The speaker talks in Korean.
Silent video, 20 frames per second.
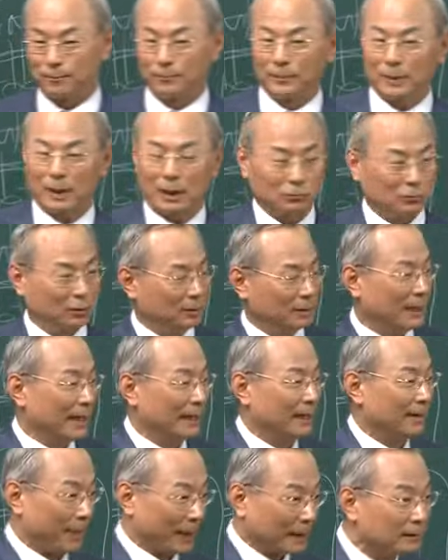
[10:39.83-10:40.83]
그래서 그걸
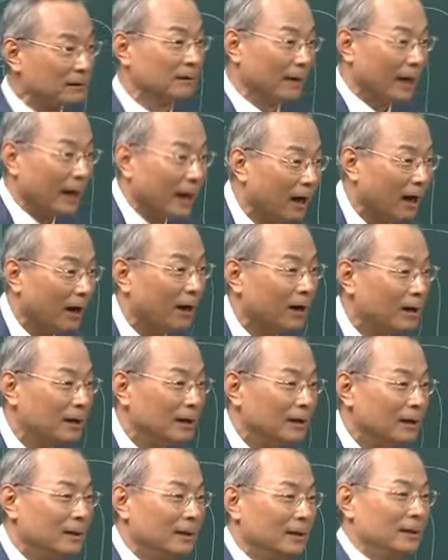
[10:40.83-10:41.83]
하나 받은 거예요.
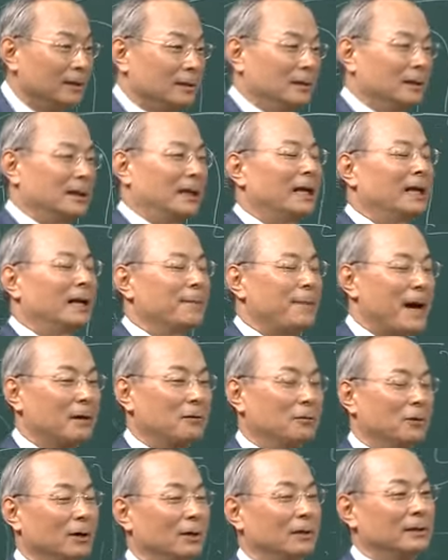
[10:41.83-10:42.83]
그걸 하나
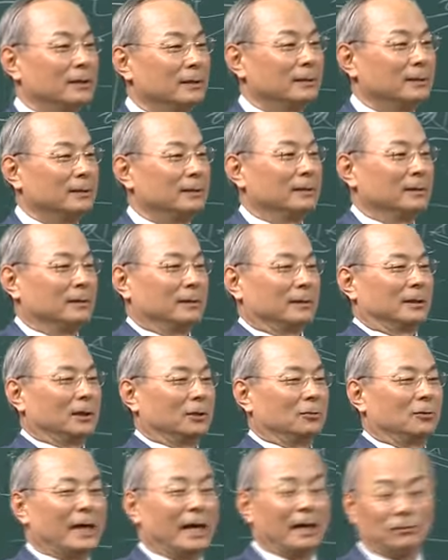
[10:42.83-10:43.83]
받고
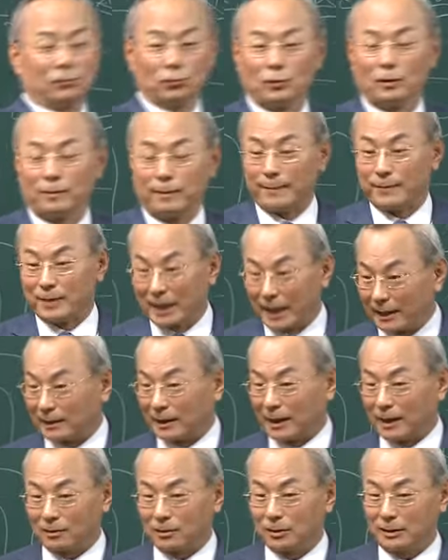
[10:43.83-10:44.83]
그리고 야 유럽 한번
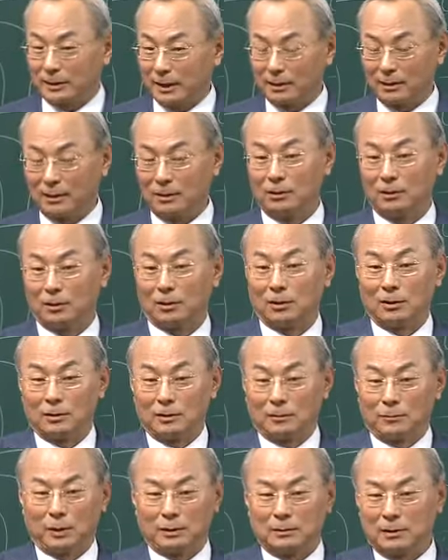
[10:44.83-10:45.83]
가자. 그때는요
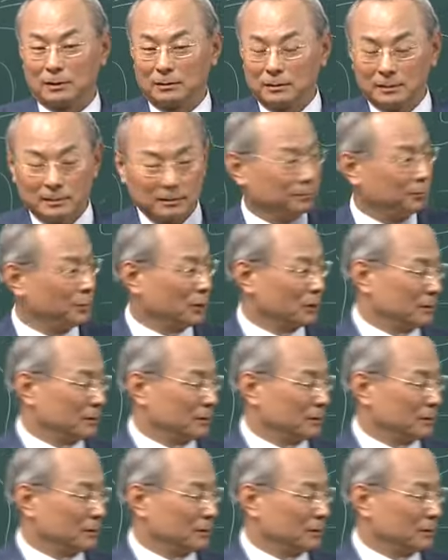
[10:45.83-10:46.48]
벌써 뭐